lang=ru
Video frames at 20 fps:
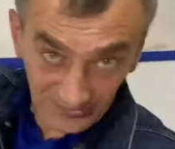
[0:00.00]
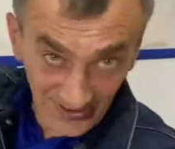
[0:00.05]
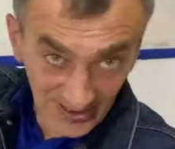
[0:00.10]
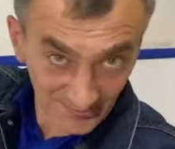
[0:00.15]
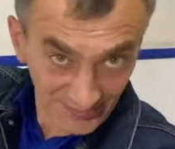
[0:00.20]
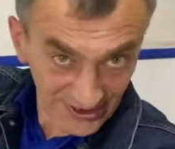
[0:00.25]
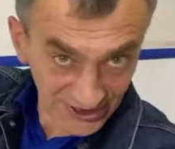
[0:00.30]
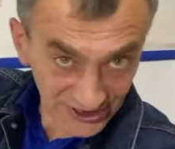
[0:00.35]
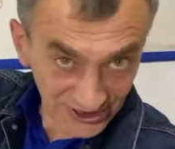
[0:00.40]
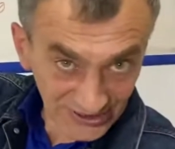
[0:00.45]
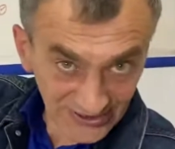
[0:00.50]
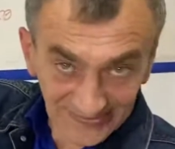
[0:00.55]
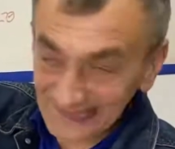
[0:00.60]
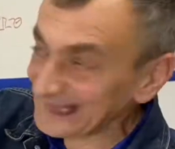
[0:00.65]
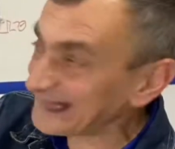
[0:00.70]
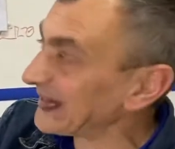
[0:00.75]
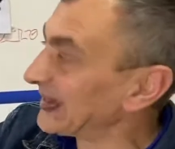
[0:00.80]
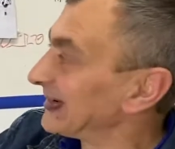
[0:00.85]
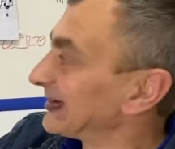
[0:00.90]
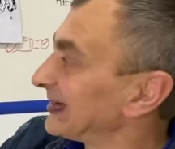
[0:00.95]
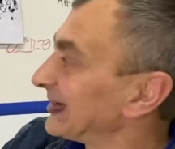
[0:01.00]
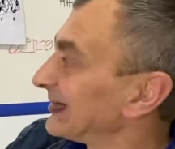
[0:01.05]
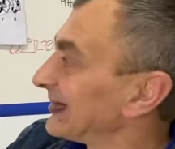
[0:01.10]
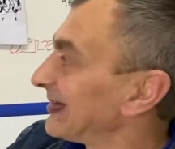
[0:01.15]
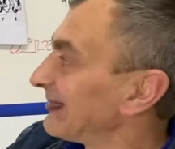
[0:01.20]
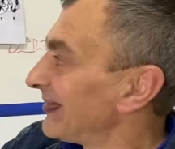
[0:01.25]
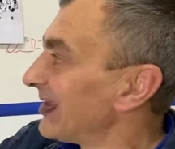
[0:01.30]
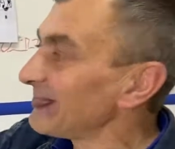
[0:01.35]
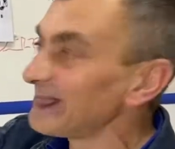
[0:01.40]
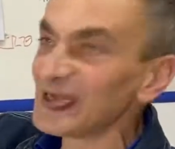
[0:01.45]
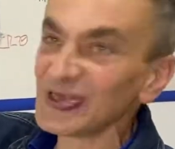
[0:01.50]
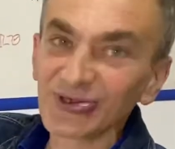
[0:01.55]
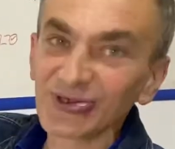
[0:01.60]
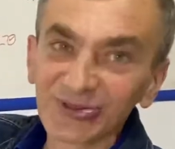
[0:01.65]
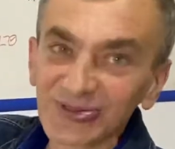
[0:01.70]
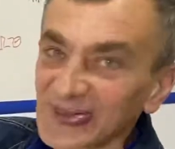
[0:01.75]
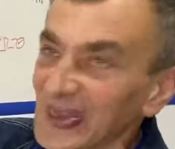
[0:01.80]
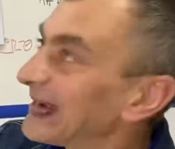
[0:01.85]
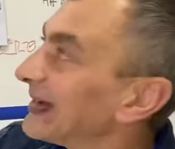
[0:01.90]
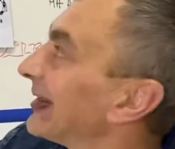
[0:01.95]
вам пришла стелька, да, вам ее
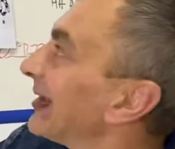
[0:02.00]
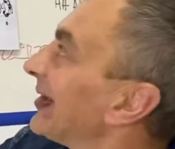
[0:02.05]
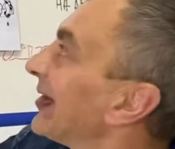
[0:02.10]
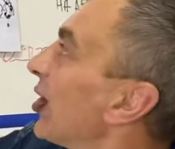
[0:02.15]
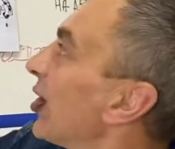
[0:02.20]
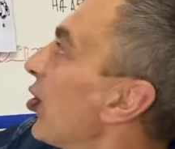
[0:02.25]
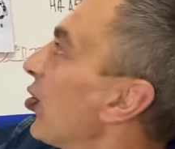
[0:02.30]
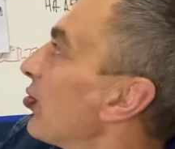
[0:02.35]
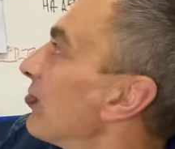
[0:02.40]
дали, у